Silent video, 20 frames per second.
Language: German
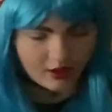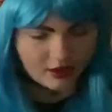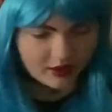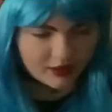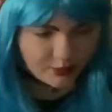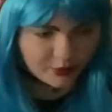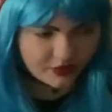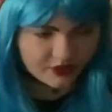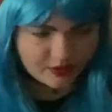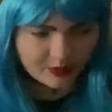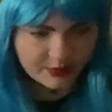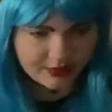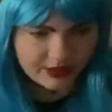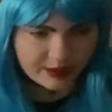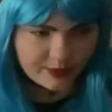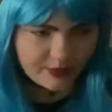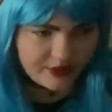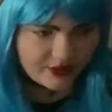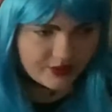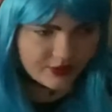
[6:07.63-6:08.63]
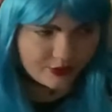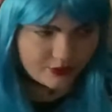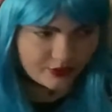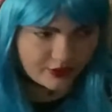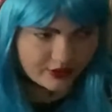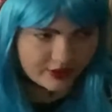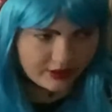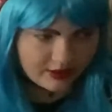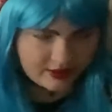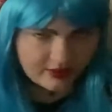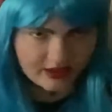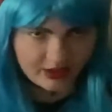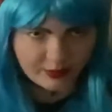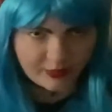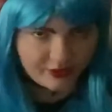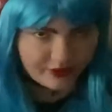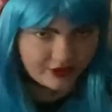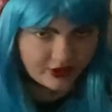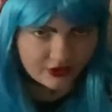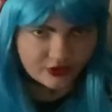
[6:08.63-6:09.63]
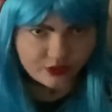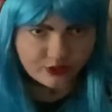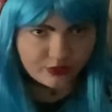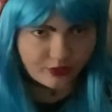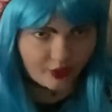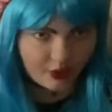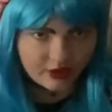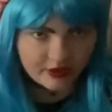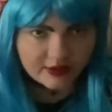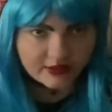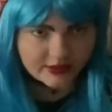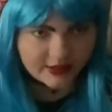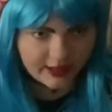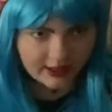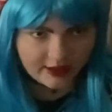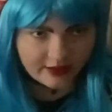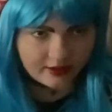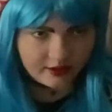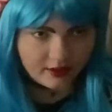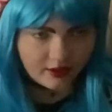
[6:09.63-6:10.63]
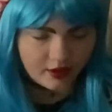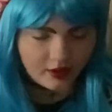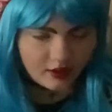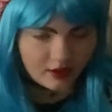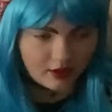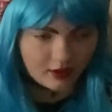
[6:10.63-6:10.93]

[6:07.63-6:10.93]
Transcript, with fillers: Ich musste mich ein bisschen von den, ich sag mal, falschen Freunden trennen,